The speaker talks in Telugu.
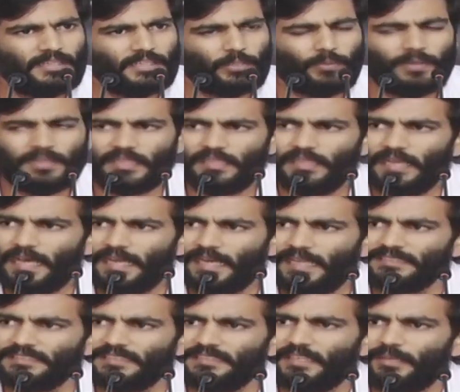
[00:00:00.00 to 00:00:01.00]
ఇటువంటి నారా
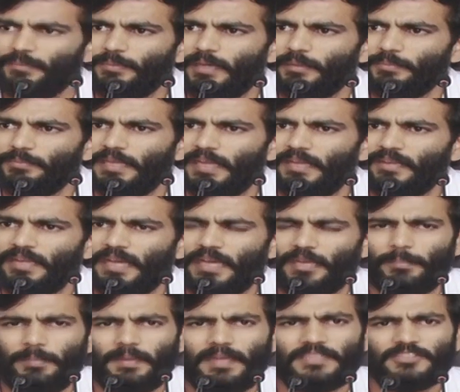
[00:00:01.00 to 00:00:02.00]
చంద్రబాబు నాయుడు
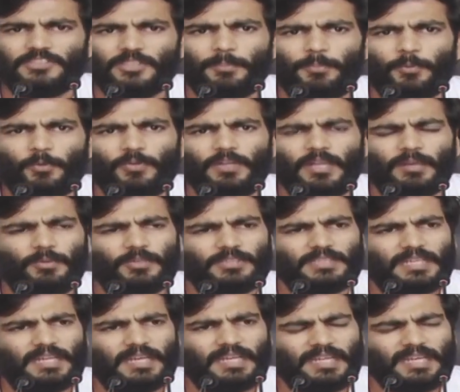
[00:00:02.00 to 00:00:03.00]
గారి పైన చెప్పుకుంటా
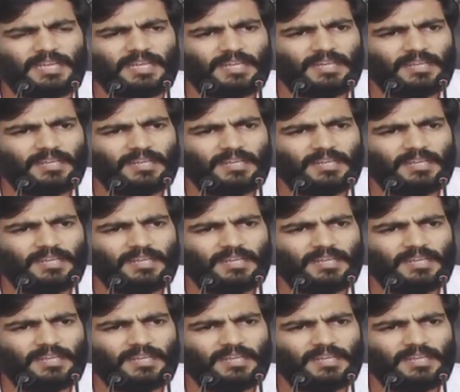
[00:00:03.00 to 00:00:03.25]
పోతే గాన